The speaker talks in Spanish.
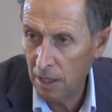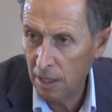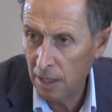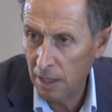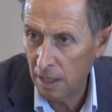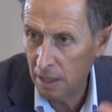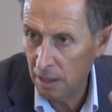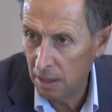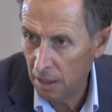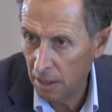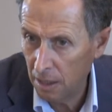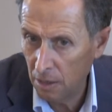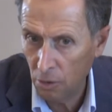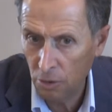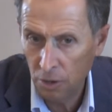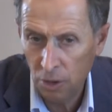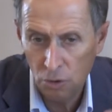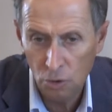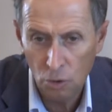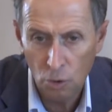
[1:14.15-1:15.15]
de Cádiz y
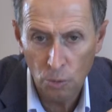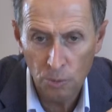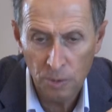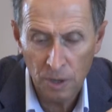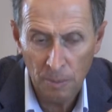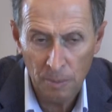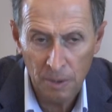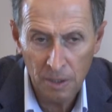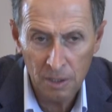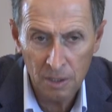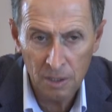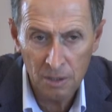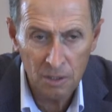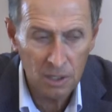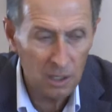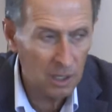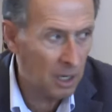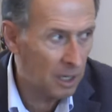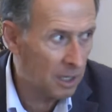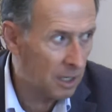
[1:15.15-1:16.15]
con ello obviamente
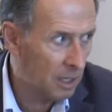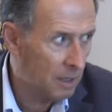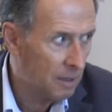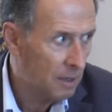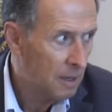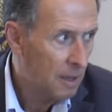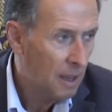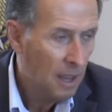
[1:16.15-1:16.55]
Chiclana